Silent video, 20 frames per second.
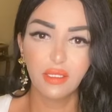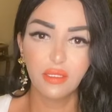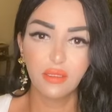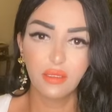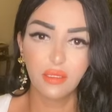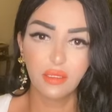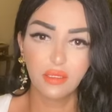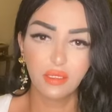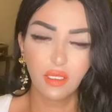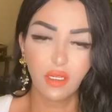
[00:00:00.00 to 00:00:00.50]

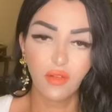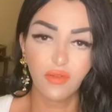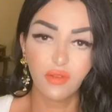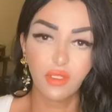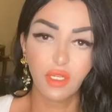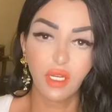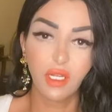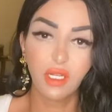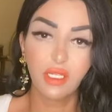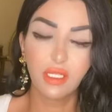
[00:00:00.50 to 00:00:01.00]
اتصرفت
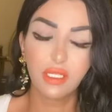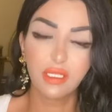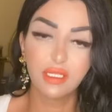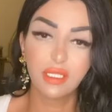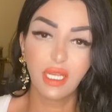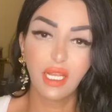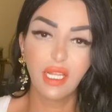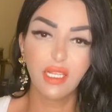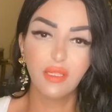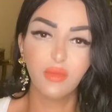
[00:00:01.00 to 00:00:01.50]
غلط
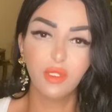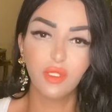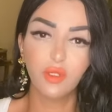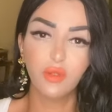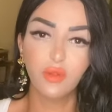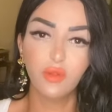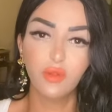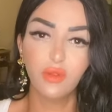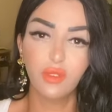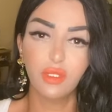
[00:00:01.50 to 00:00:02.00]
زعلي
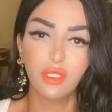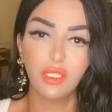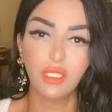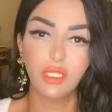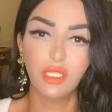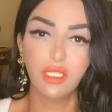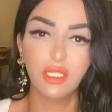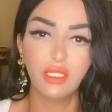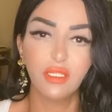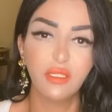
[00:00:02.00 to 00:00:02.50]
بيكون
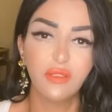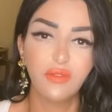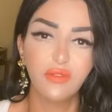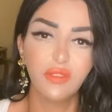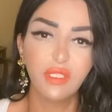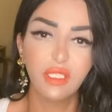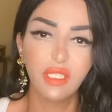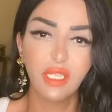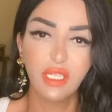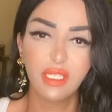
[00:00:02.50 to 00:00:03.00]
ان
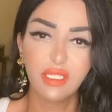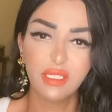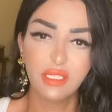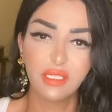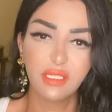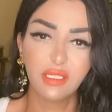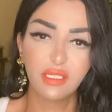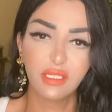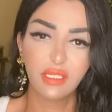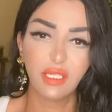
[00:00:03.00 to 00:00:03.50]
في
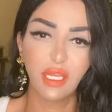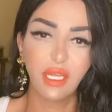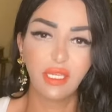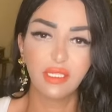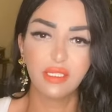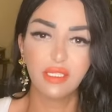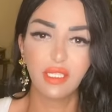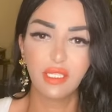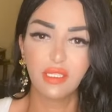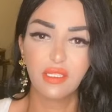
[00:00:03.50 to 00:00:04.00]
ناس
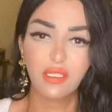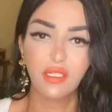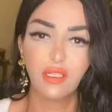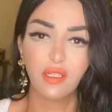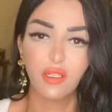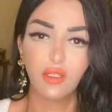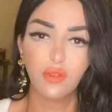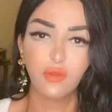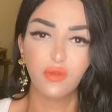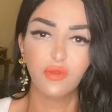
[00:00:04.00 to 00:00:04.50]
عايزاك
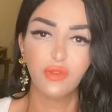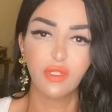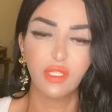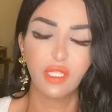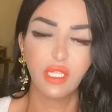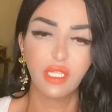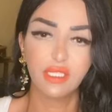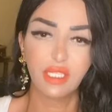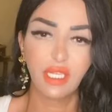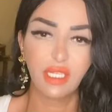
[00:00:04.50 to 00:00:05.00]
تغلط وفي
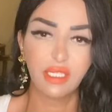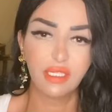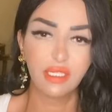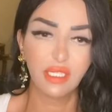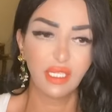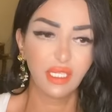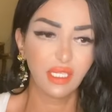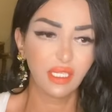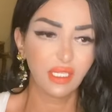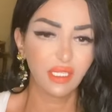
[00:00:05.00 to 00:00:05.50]
ناس
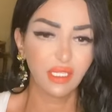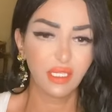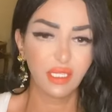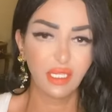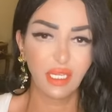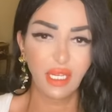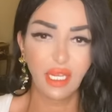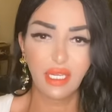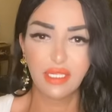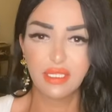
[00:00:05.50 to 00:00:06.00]
عايزاك
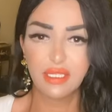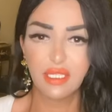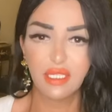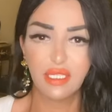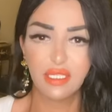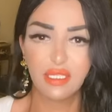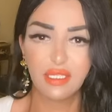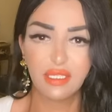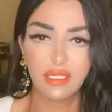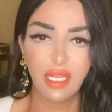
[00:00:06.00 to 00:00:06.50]
عايزه
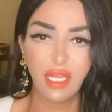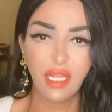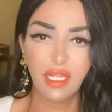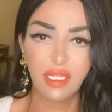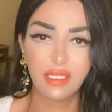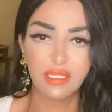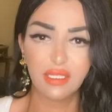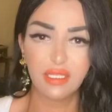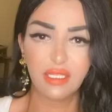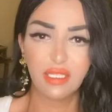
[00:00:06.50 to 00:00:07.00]

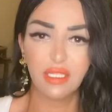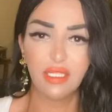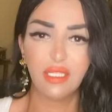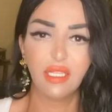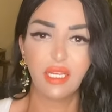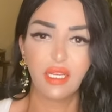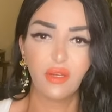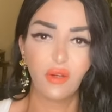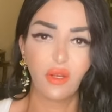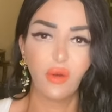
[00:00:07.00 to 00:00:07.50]

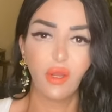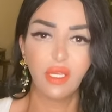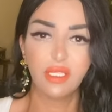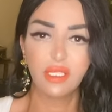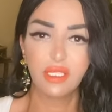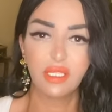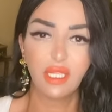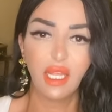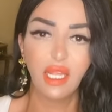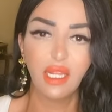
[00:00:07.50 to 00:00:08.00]
تهينك او عايزه
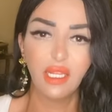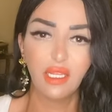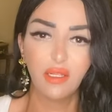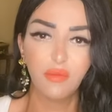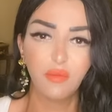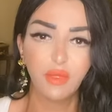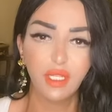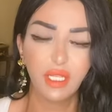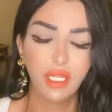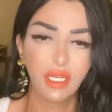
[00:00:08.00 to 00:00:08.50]
تقلل
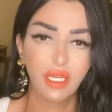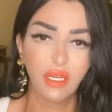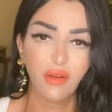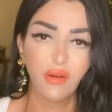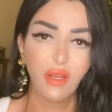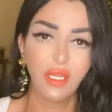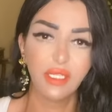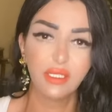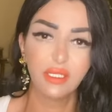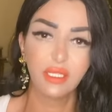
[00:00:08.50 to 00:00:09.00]
منك او عايزه